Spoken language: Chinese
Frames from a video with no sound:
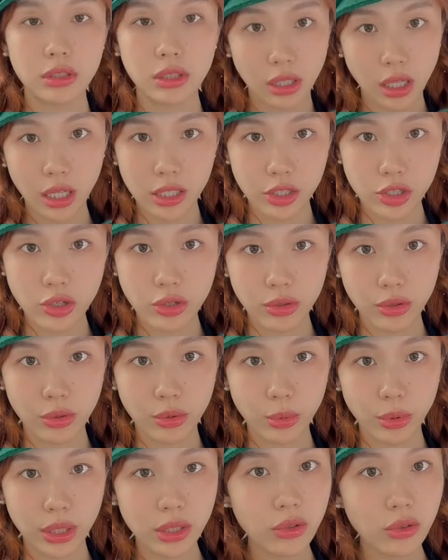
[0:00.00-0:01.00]
真的很实
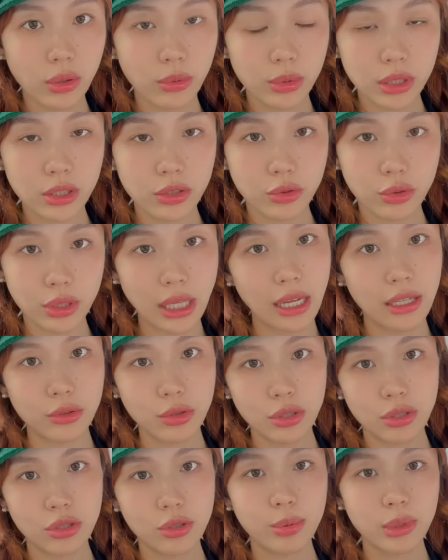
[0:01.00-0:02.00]
用。唯一有个问题就是它
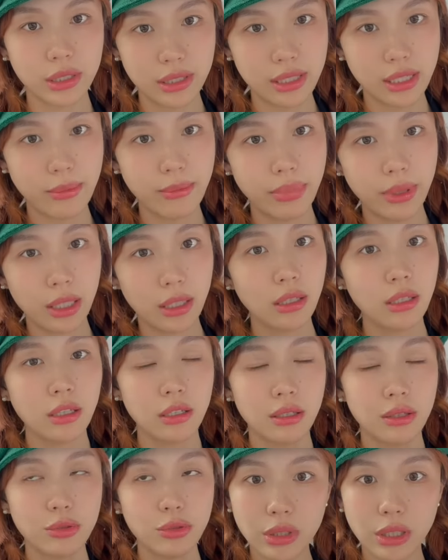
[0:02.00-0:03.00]
确实是不能兼背，
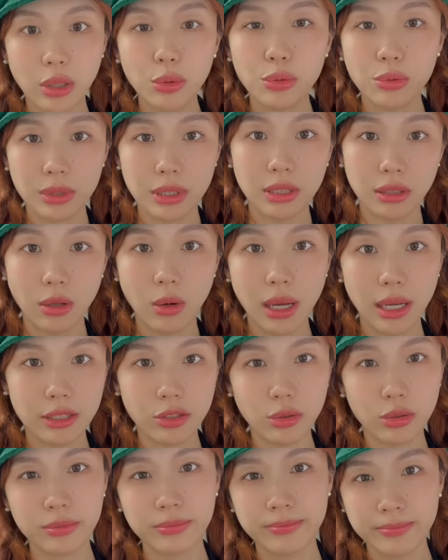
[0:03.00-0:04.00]
就你要旅行的话
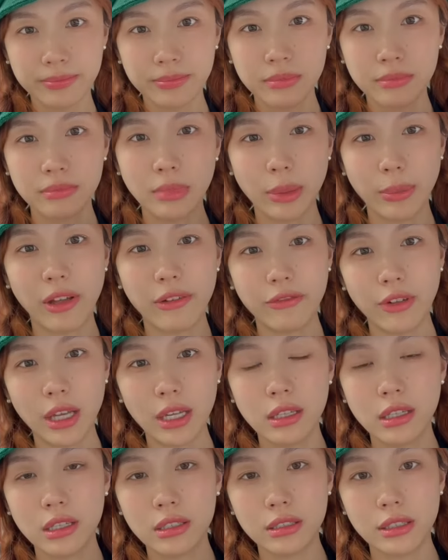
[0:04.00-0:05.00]
就。没办法，
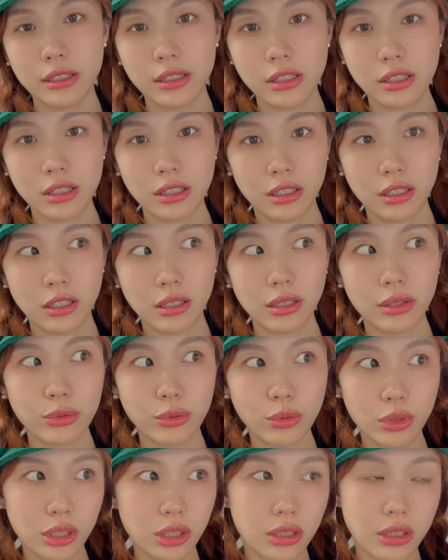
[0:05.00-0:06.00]
但是
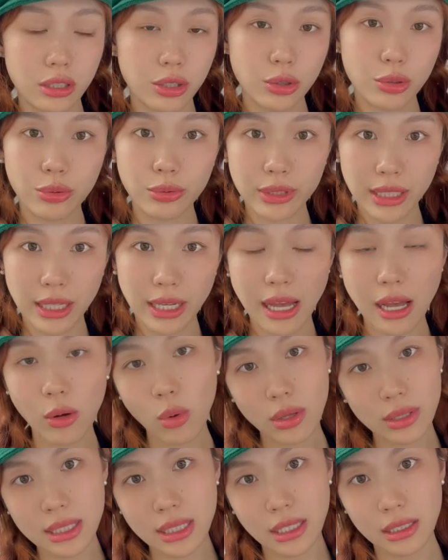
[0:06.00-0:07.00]
如果是只是出街啊、
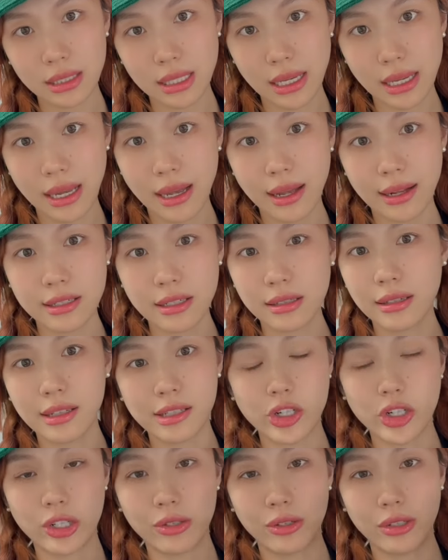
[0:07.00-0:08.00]
逛街一下呀，真的
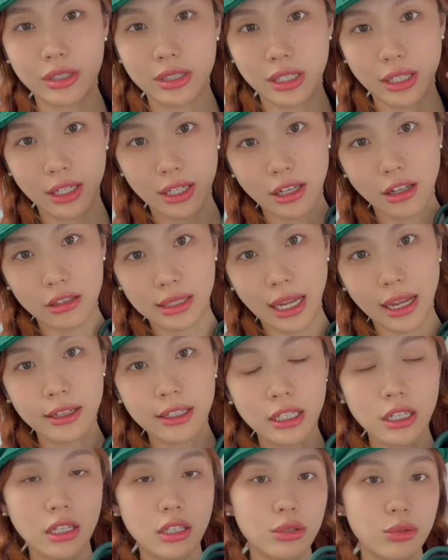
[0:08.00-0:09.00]
很实用，而且也很好搭。
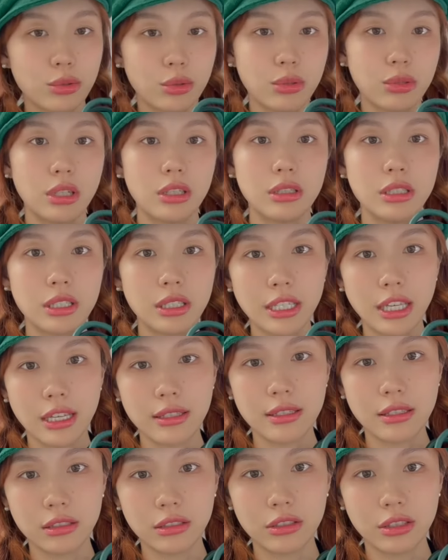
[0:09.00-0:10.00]
就是而且这个颜
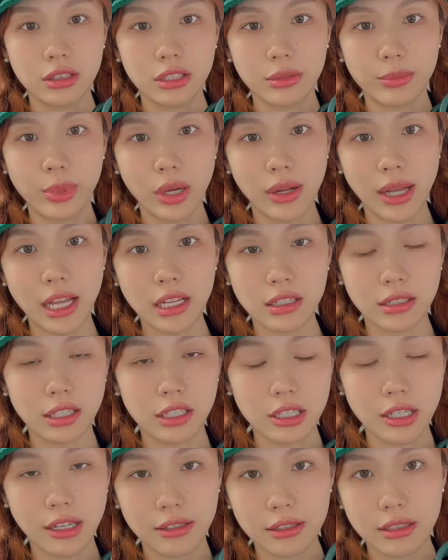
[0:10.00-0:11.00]
色其实不要看着它
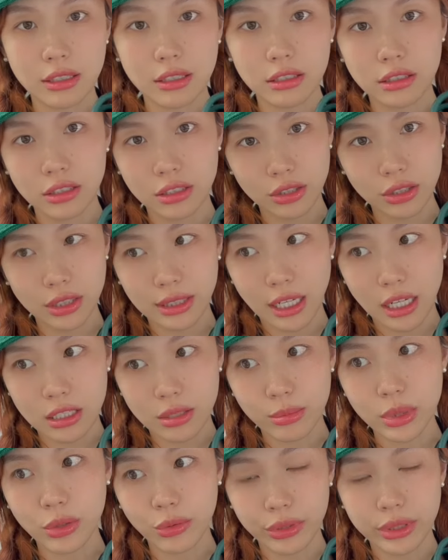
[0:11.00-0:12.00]
是亮色，其实你搭
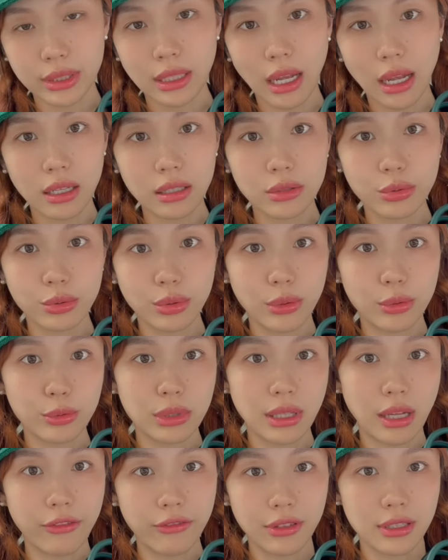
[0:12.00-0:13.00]
什么都能搭。就算我
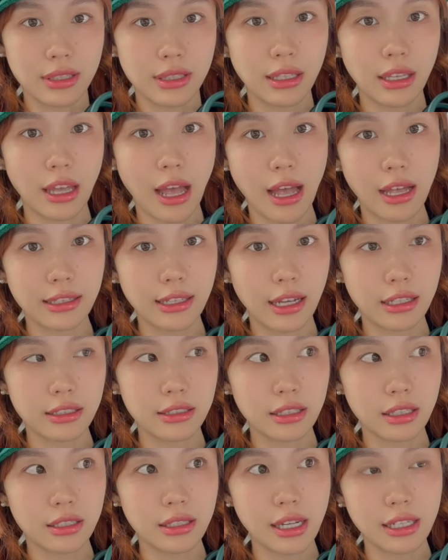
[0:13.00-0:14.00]
搭粉色呀，搭一
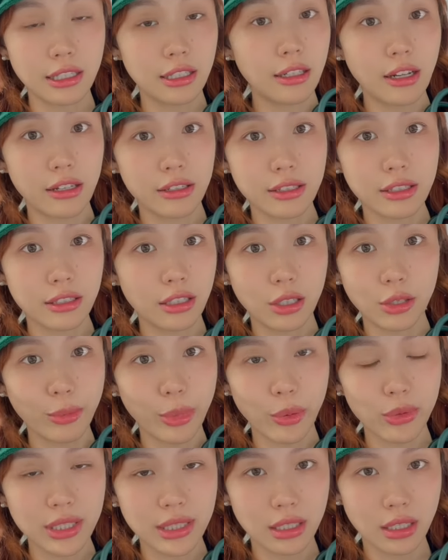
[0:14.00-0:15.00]
些夏天的亮色也都
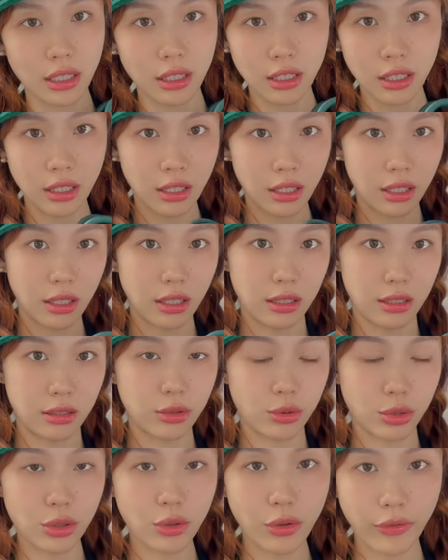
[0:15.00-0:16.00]
没问题。嗯，
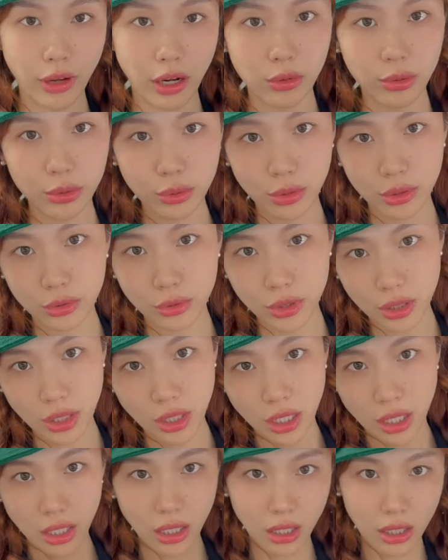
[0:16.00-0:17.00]
有时候我反而会觉得就是
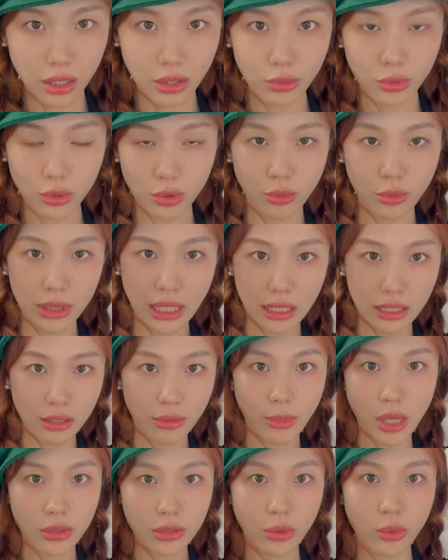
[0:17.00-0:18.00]
呃，例如说我戴这个
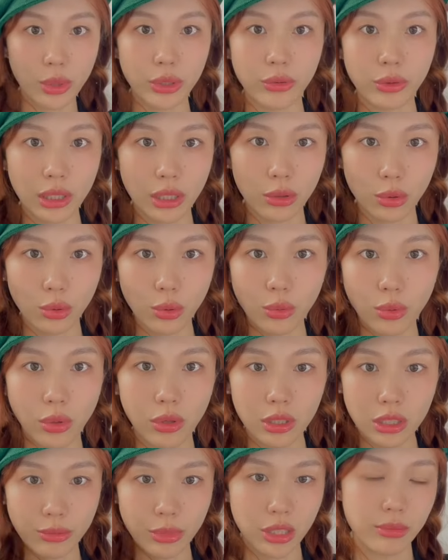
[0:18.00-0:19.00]
帽子会有一点
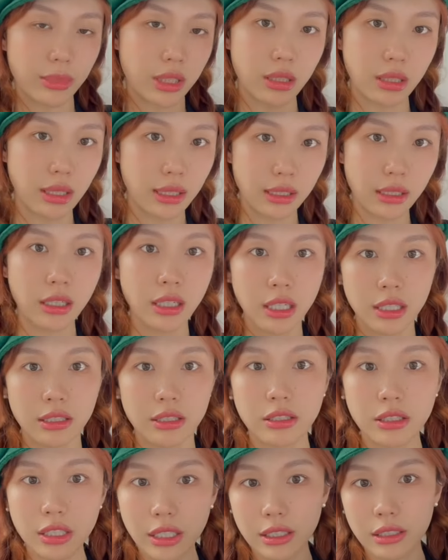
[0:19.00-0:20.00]
多什么什么之类的。其
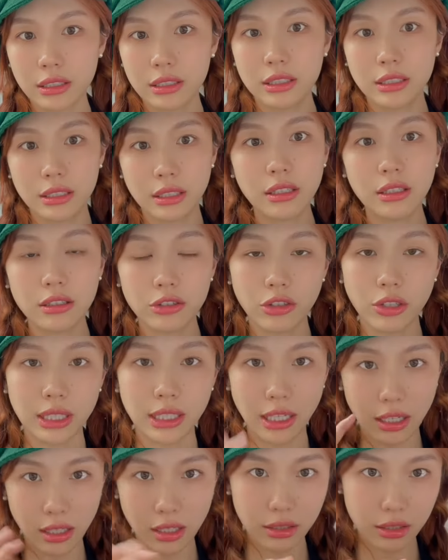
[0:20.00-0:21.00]
实这个一个就可以
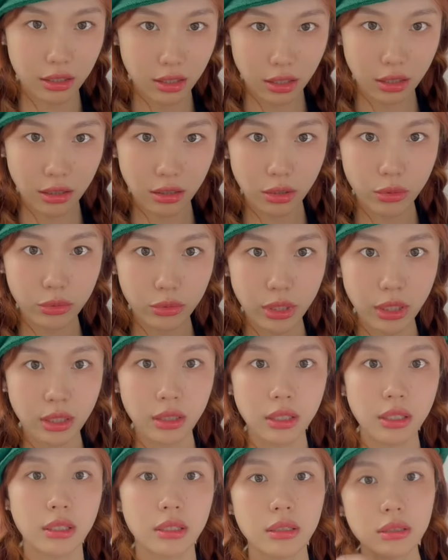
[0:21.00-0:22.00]
点亮你整个的 look。
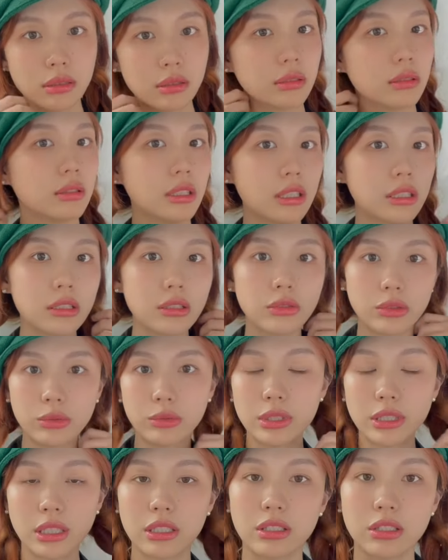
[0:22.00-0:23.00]
嗯，但是因为
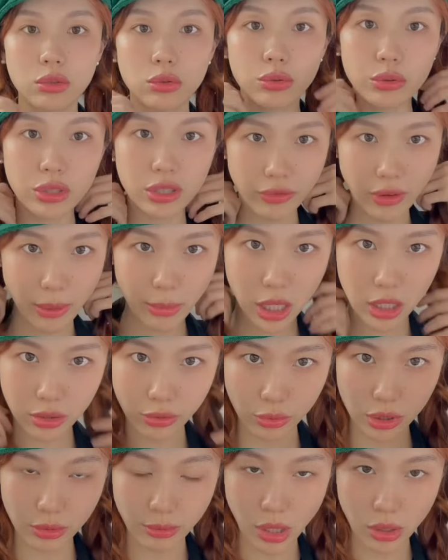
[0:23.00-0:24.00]
我今天是出去吃饭嘛，而且
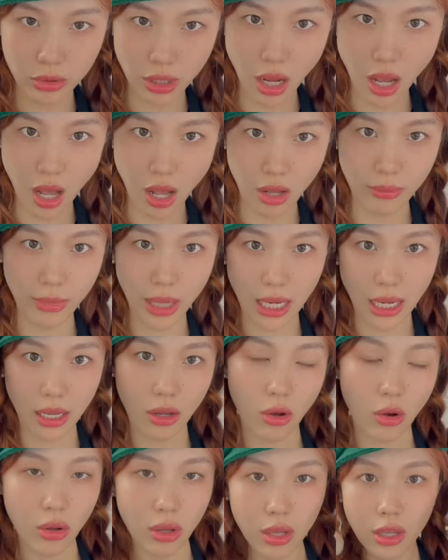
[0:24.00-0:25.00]
我这个帽子哈买来以
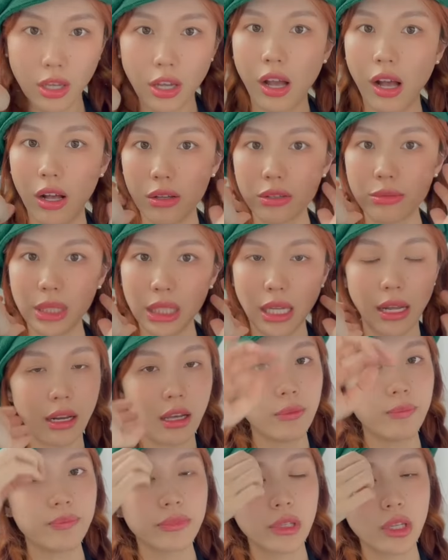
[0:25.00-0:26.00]
后好久没戴
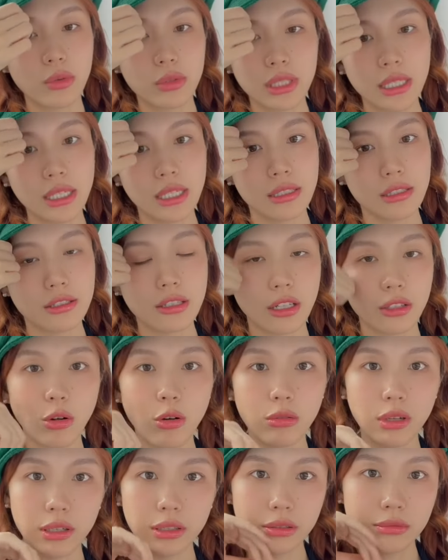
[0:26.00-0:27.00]
了。我现在已经想
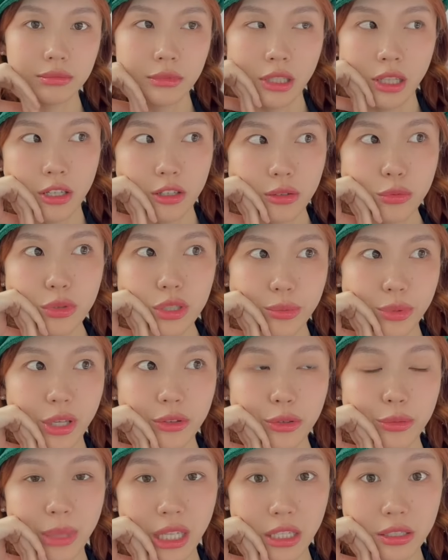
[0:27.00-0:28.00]
通了，为什么要
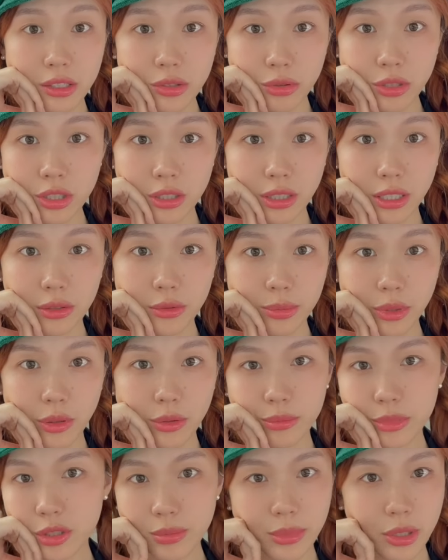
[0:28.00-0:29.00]
有美丽羞耻呢？对不对？
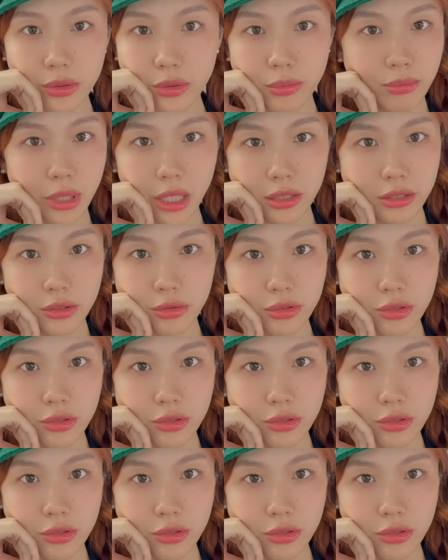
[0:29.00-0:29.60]
我们就没有有美丽羞